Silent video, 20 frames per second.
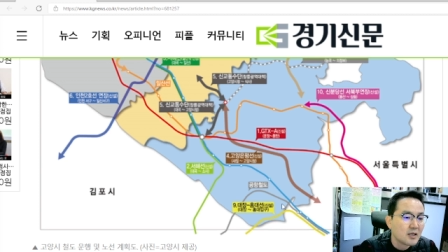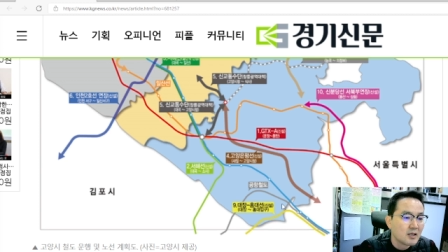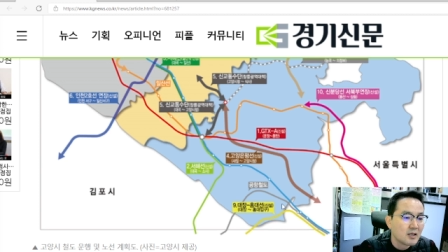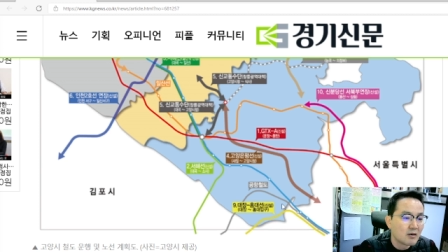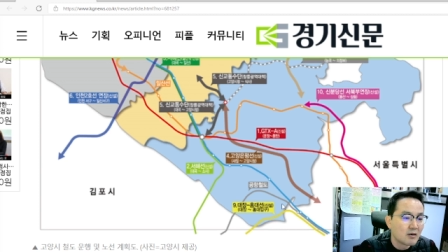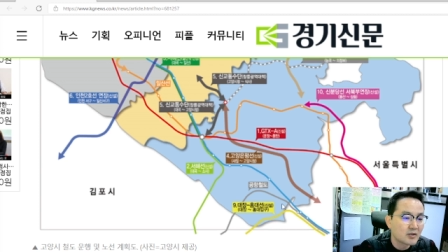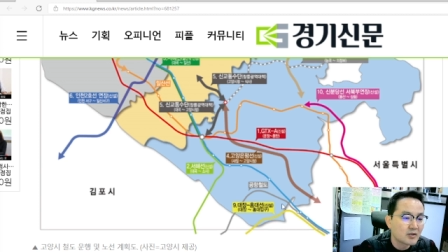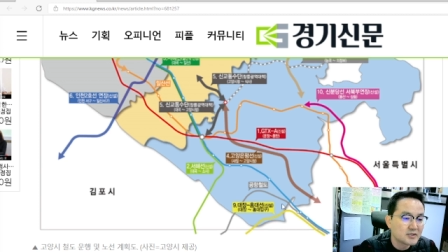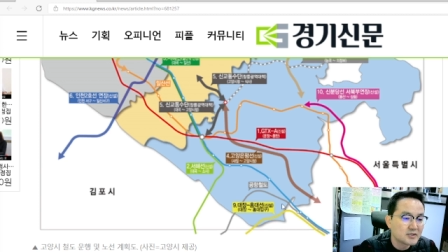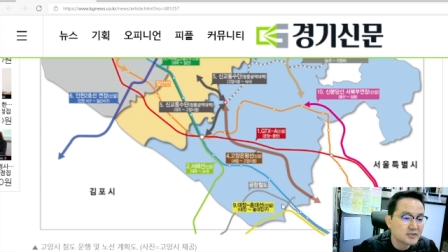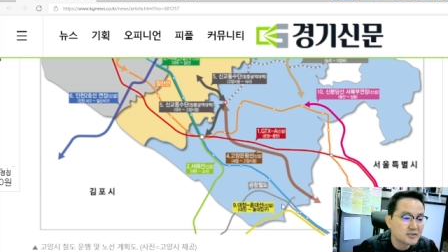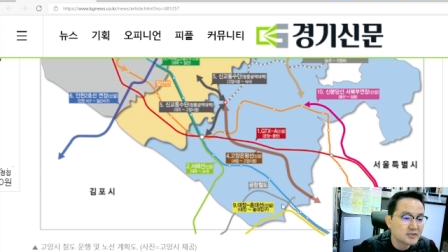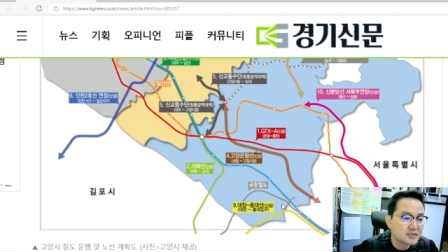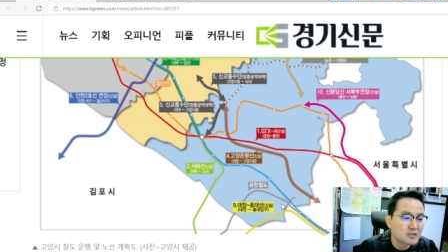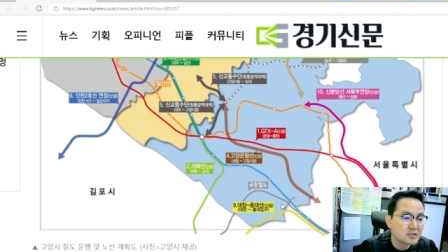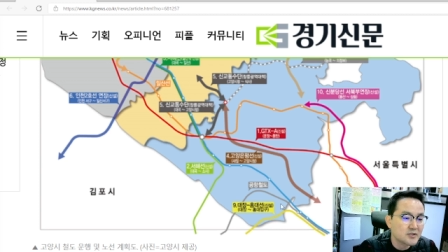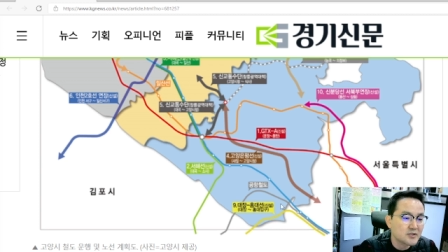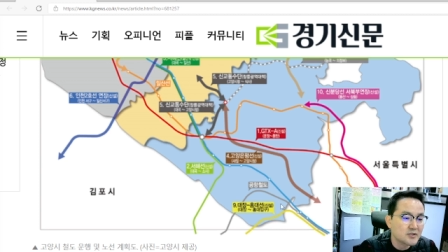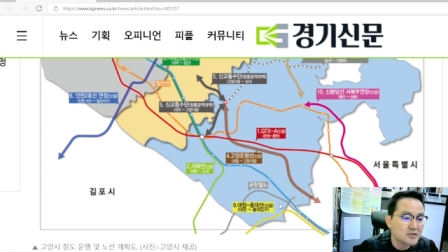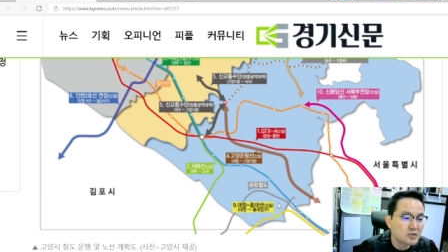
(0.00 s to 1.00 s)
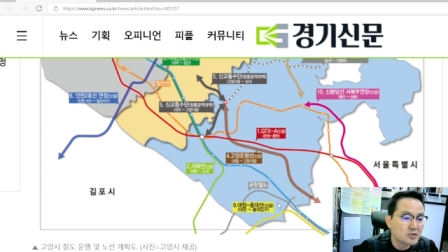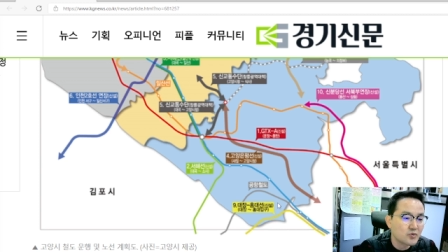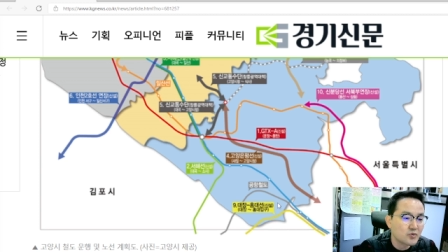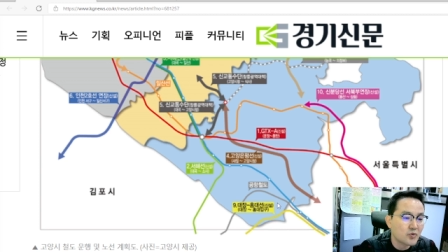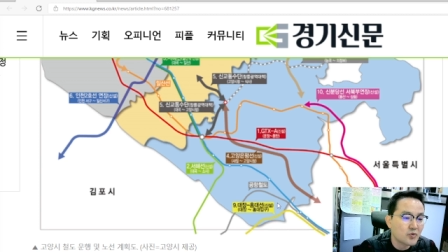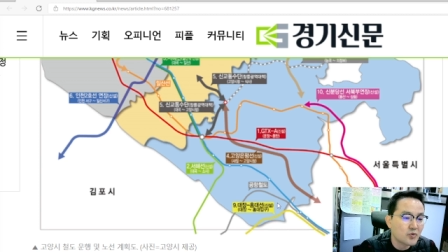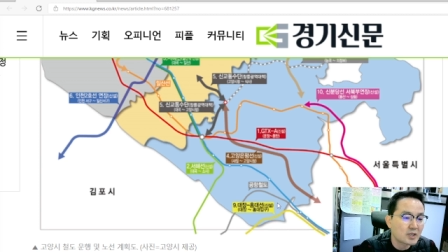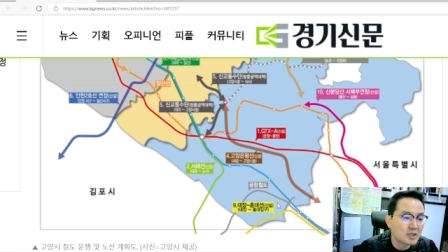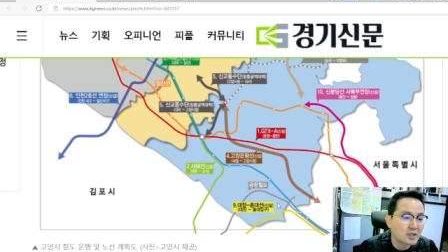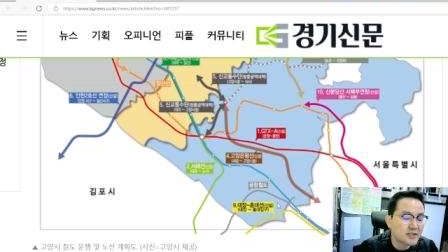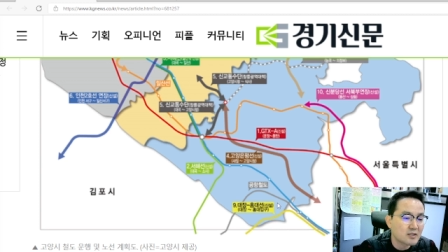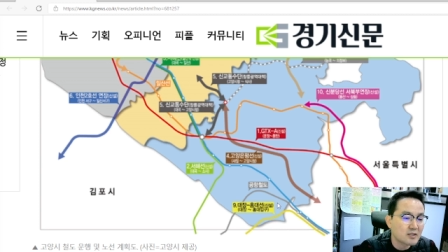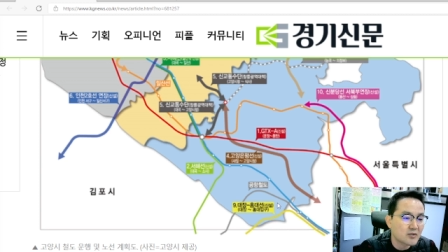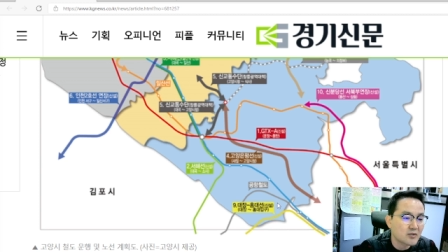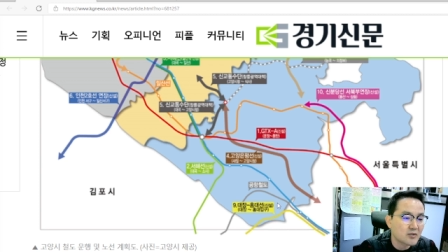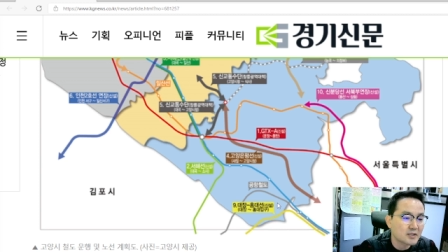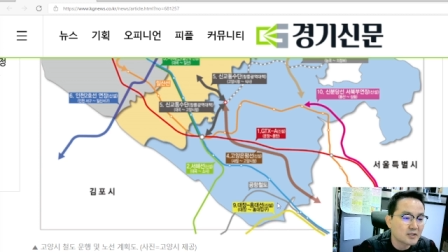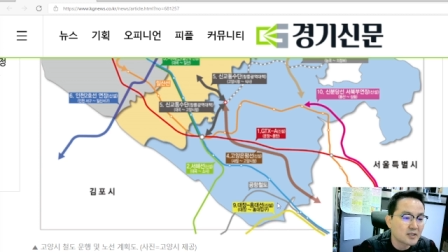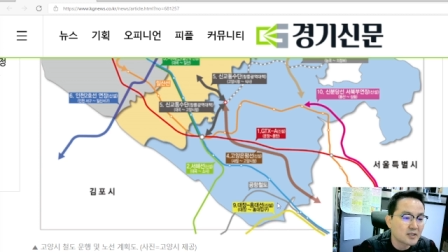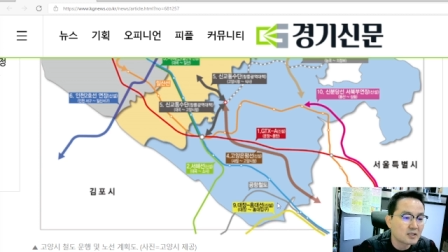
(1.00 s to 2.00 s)
어, 신설 철도가 될 것
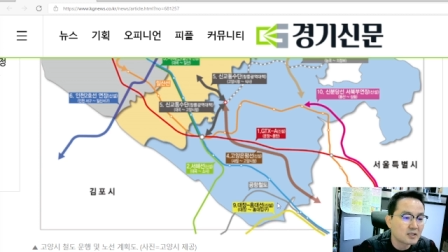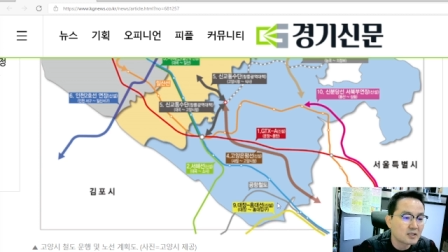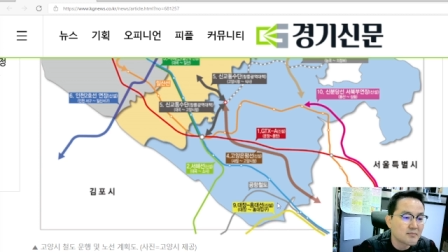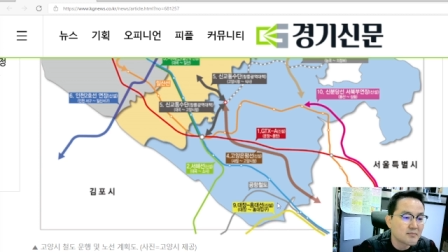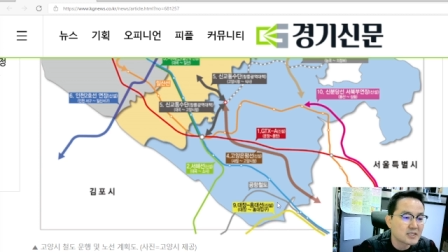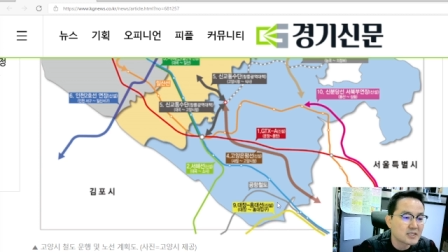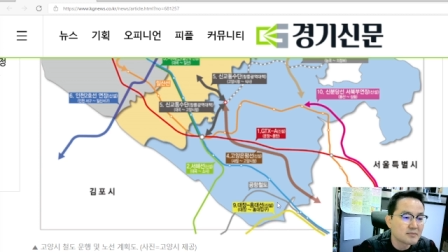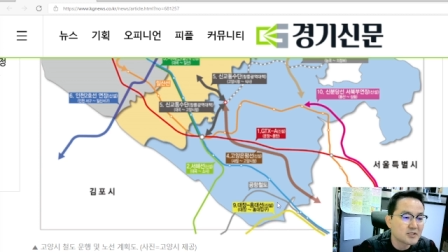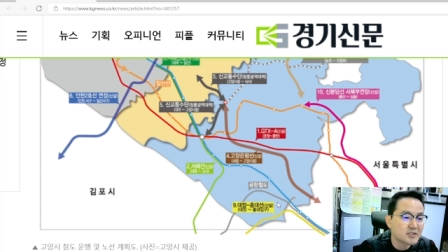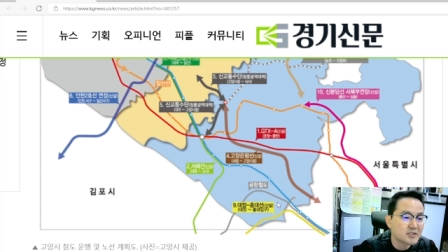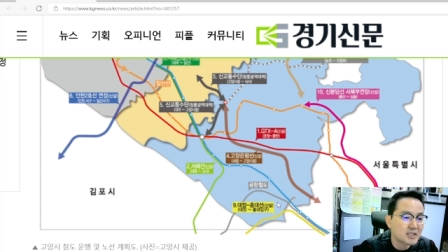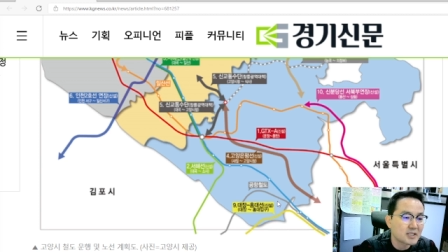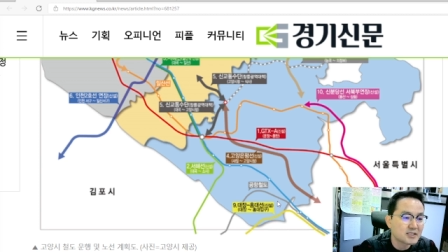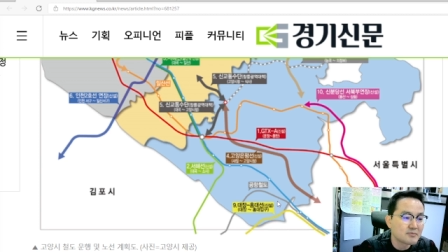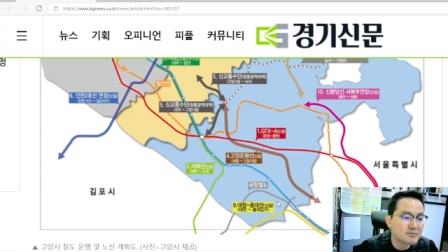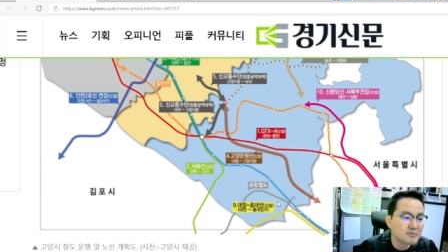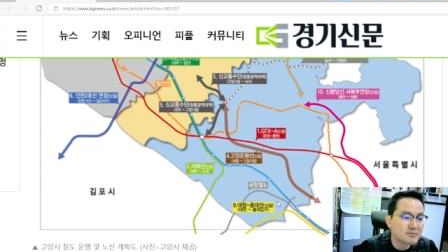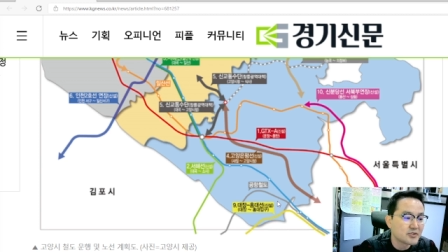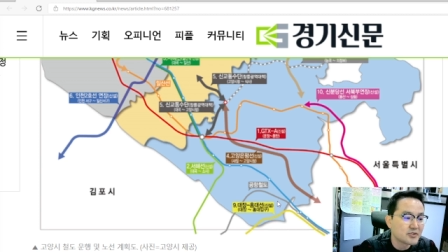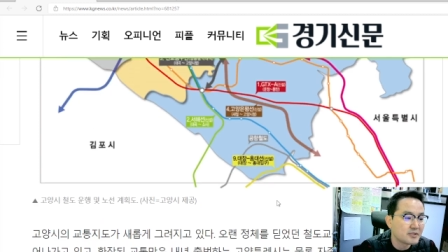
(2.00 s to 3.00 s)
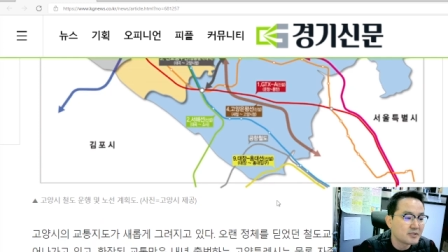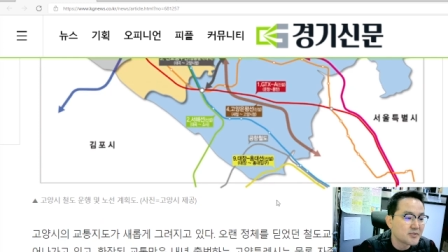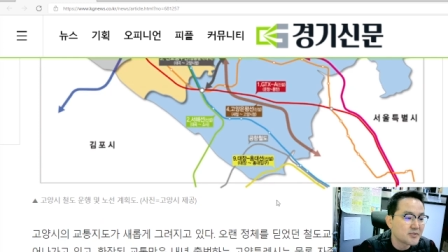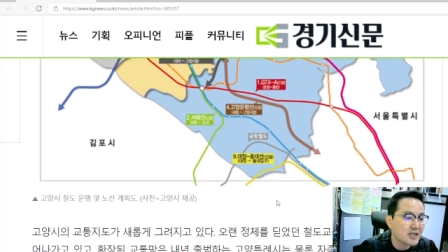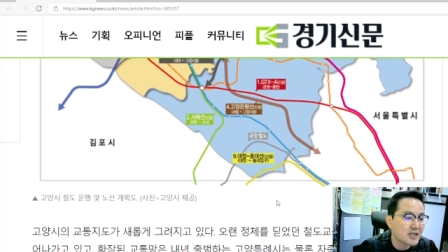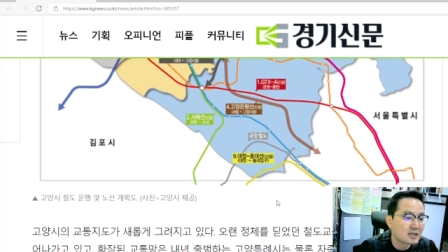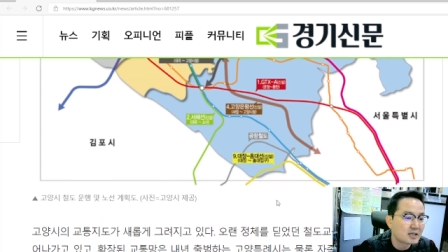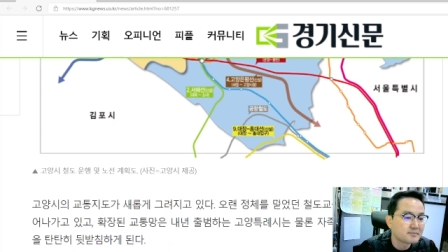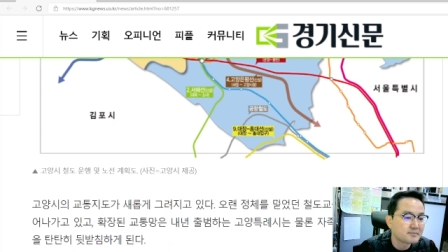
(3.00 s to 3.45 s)
같다는 말씀을 다시 한번 드립니다.